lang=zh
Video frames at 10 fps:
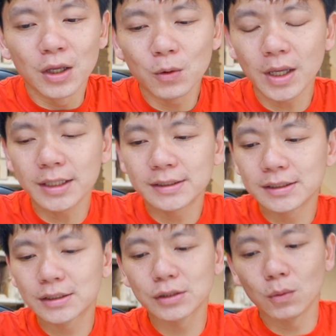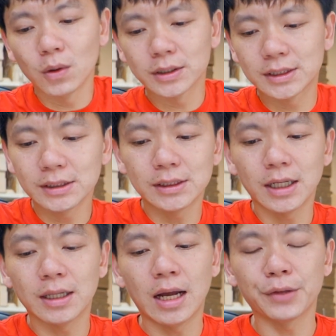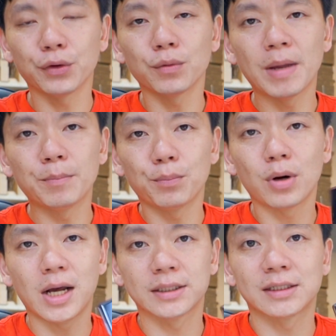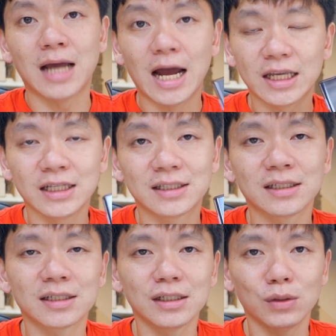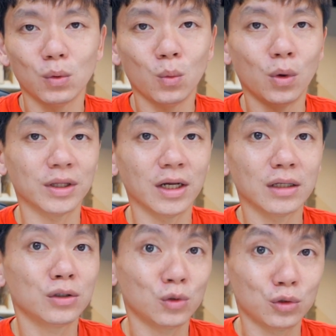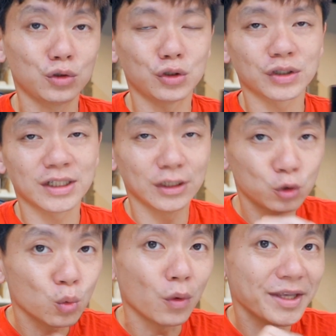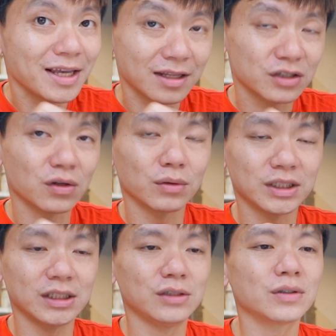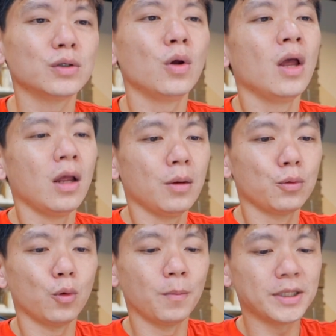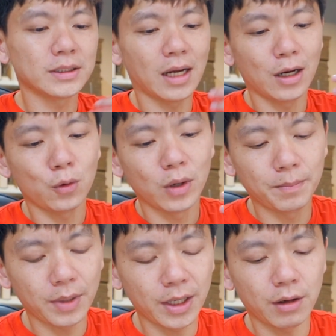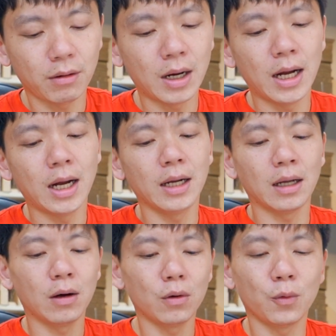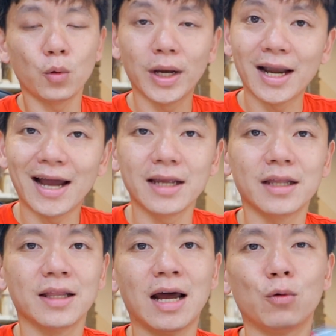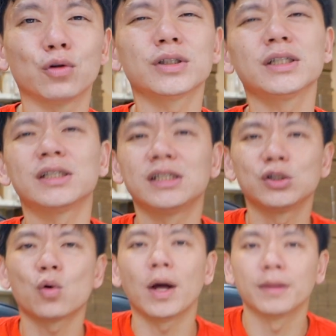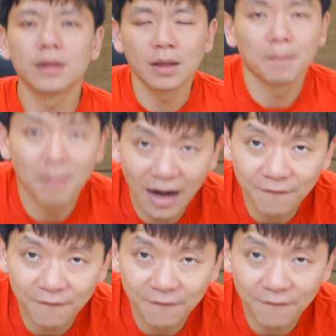因为其实我之前啊、n o t e 10 Plus 啊，一直是我的就是作业的手机，就是我平常回 mail 啊，然后回 Lion 啊，我都是习惯把